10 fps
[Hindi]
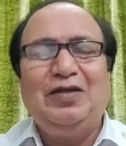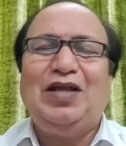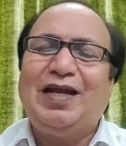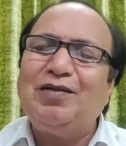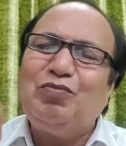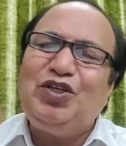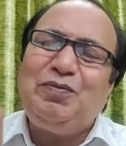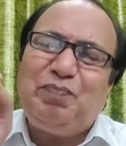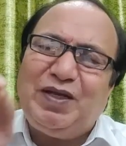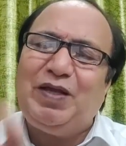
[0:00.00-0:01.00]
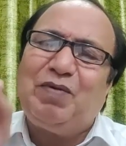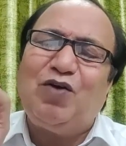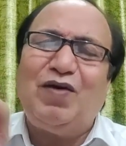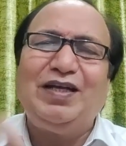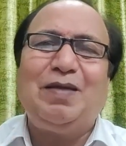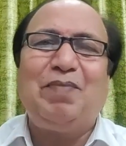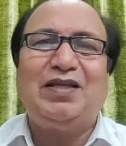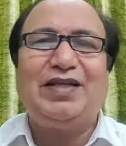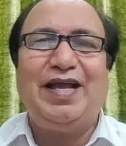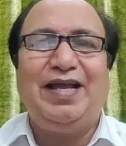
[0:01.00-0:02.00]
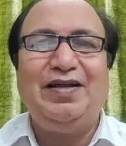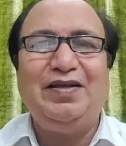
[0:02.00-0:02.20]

नारद मुनि फिर भगवान के पास गए